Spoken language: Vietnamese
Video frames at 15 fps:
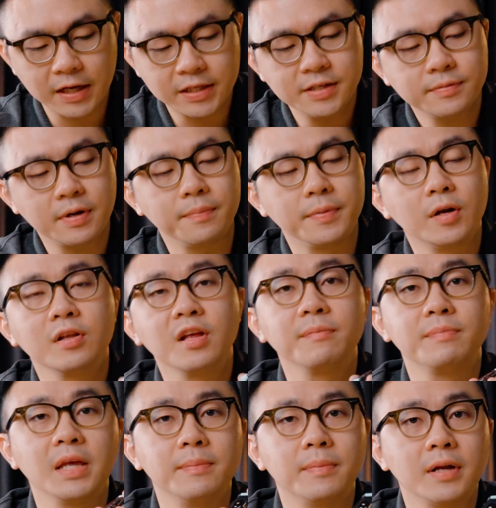cái chip cảm biến nó nhịp
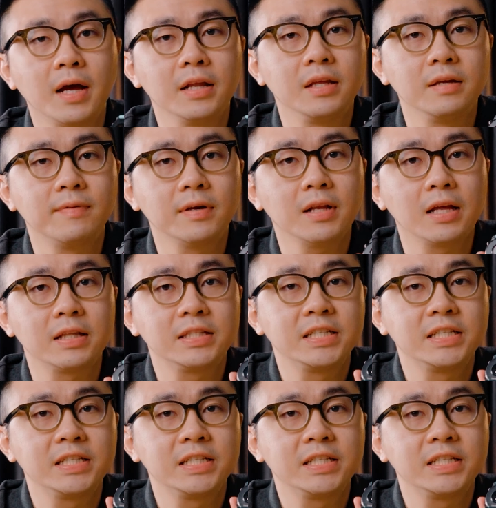tim ở đây thì vẫn là